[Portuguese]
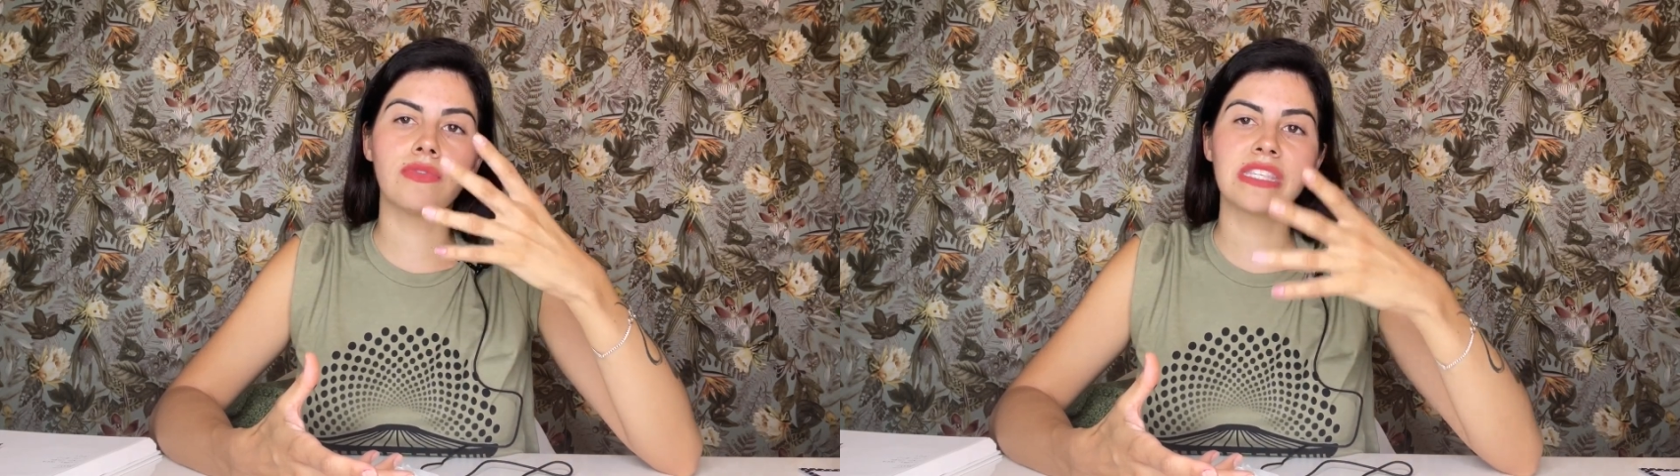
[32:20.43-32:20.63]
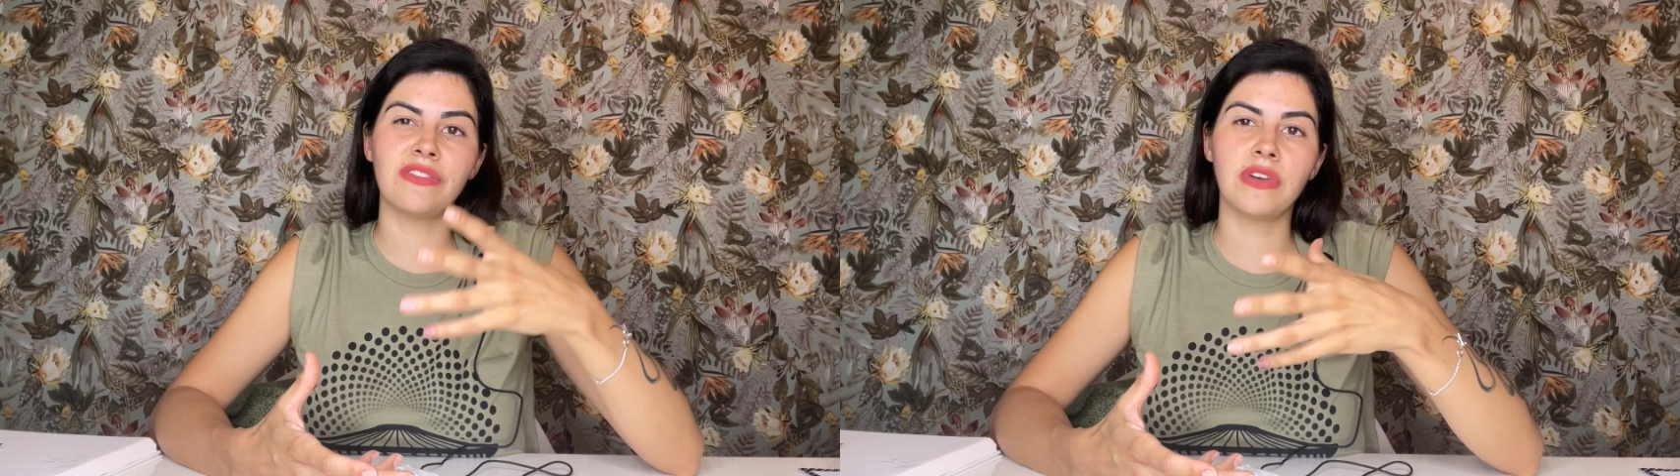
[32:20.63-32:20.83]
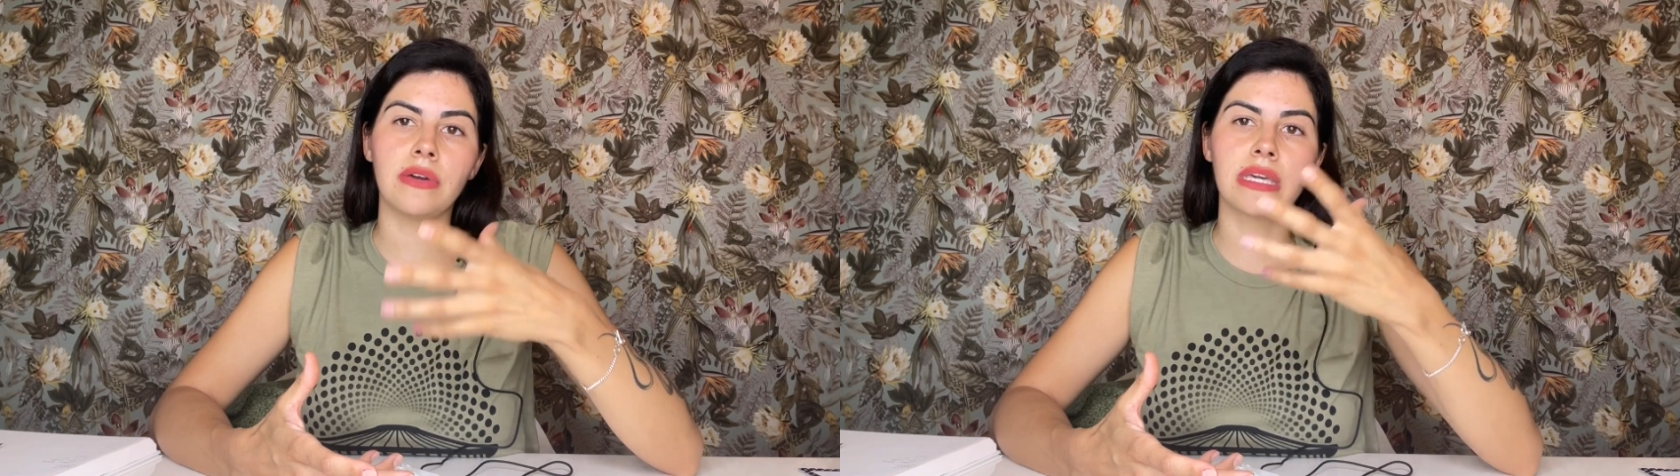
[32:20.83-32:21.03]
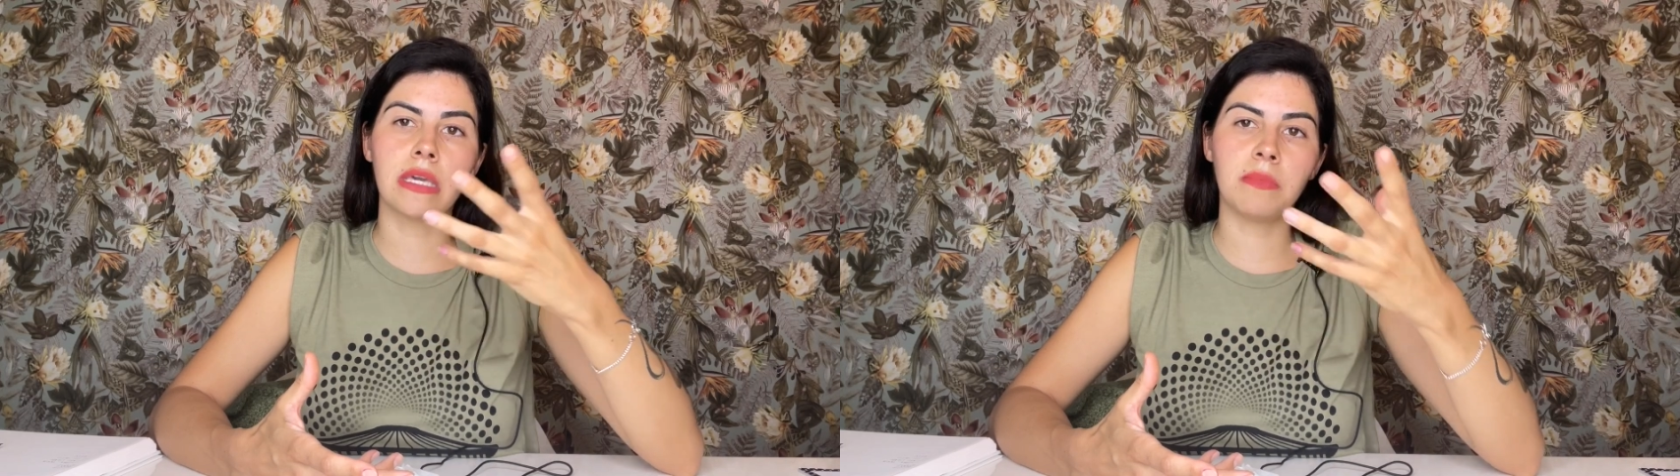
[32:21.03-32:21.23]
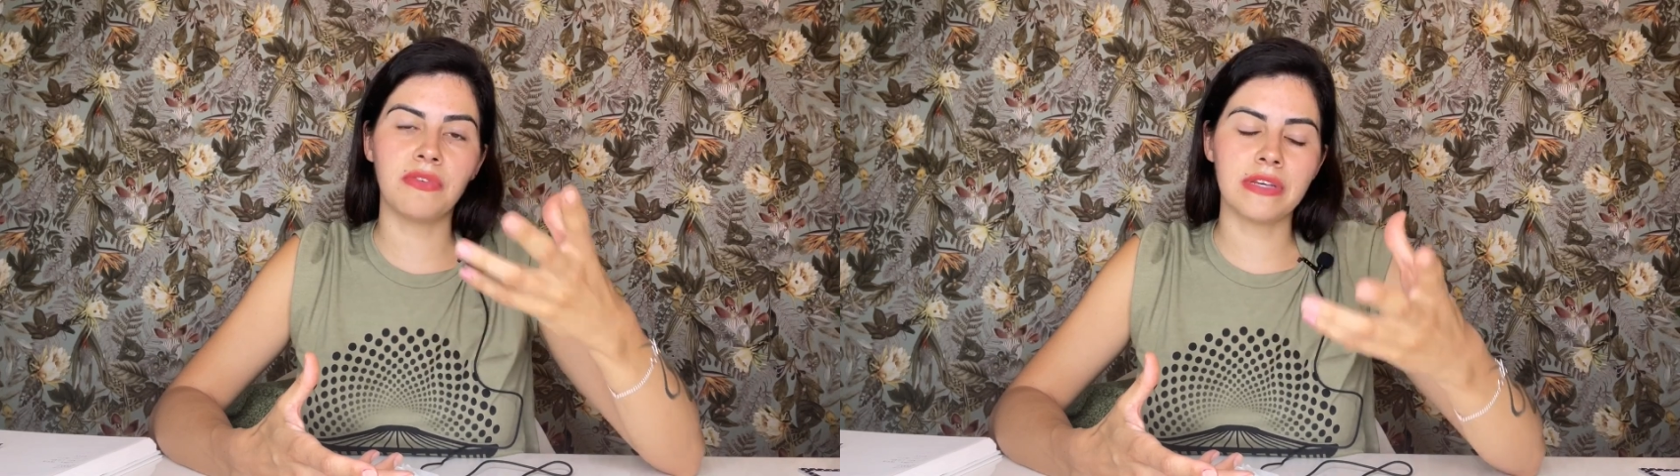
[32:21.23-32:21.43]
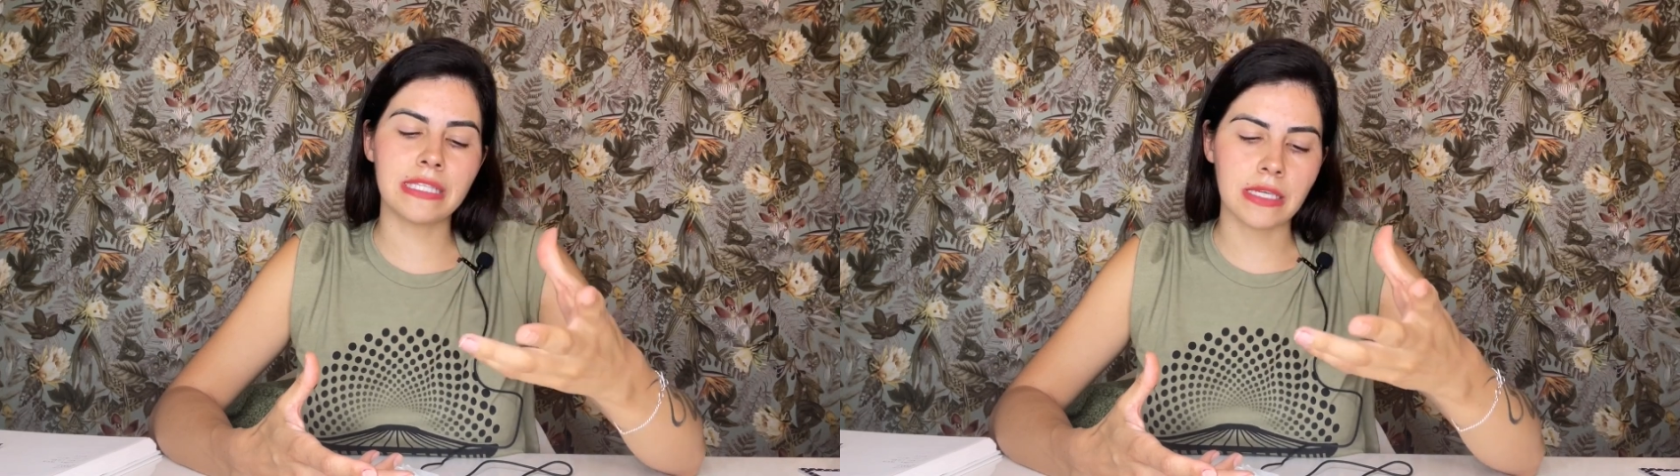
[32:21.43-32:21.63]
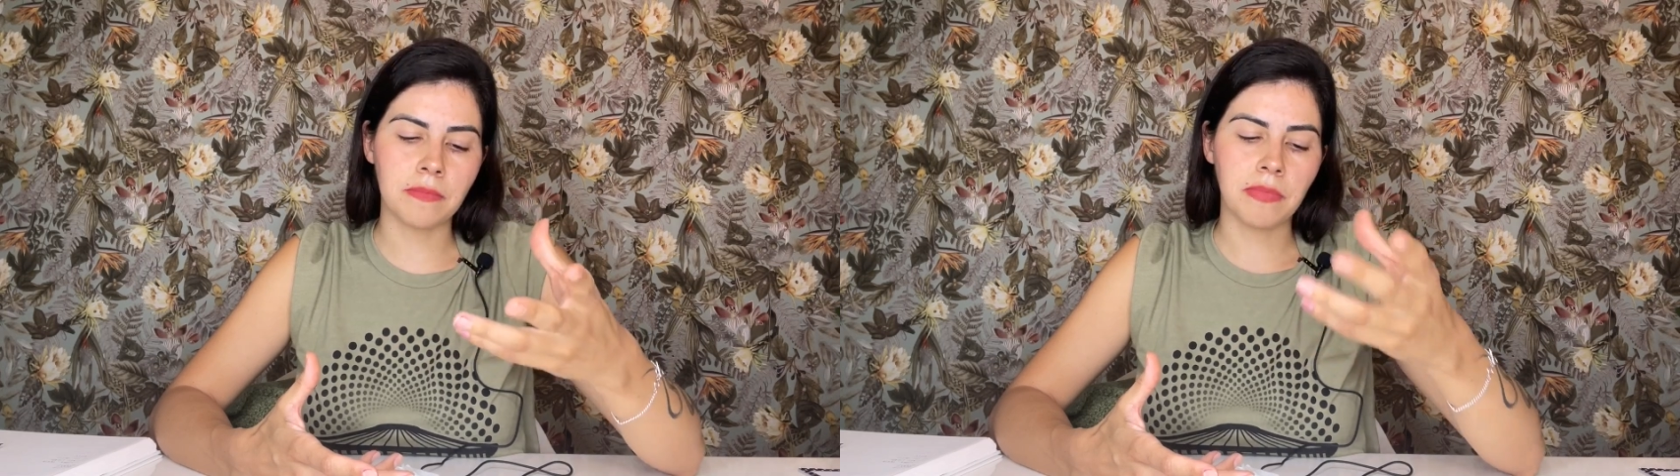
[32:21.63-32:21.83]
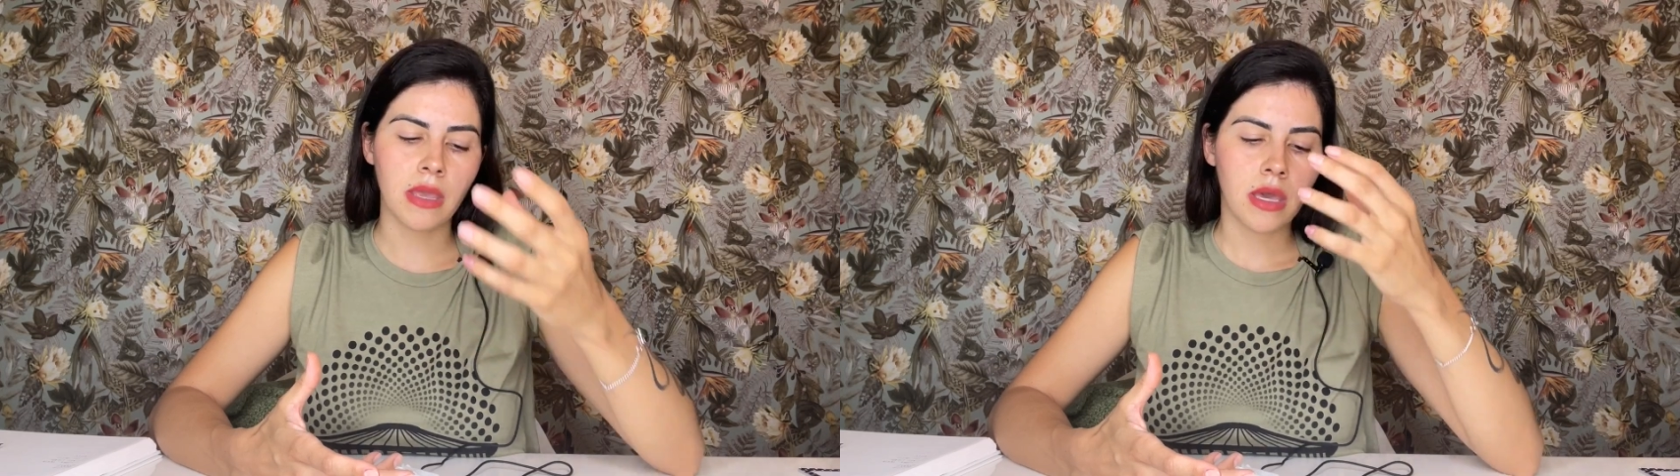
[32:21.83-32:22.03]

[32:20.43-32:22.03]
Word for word: você veio aqui para fazer.